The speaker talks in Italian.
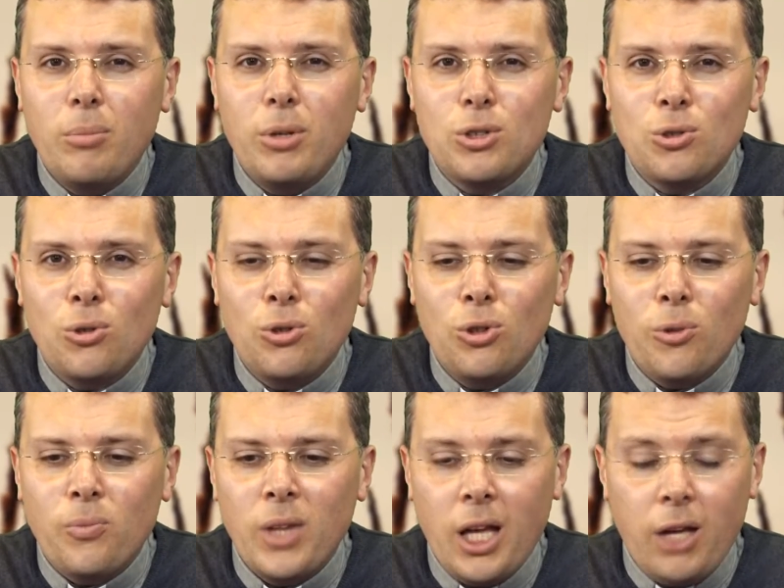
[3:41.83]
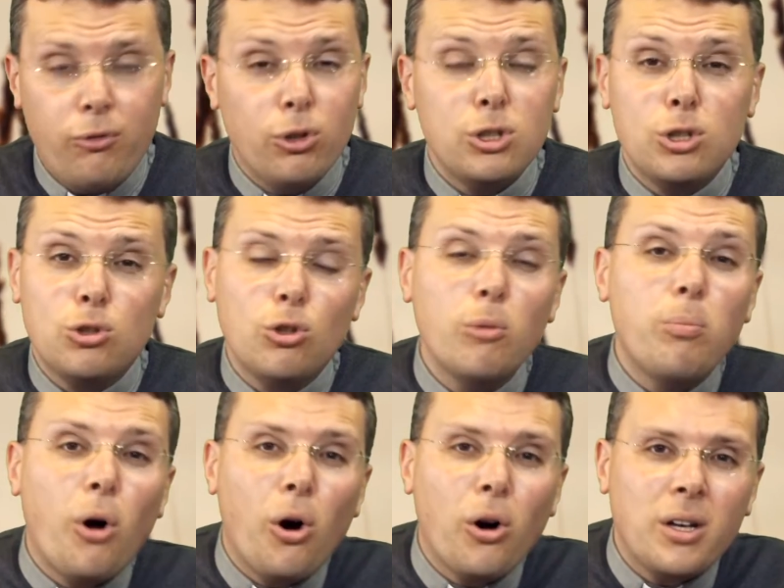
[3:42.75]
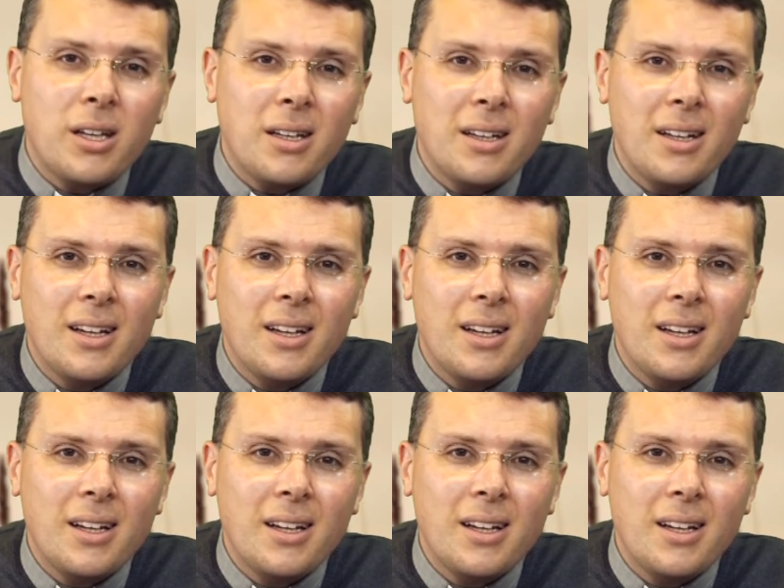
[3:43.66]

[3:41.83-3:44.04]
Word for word: bisogno e forse sono pochi,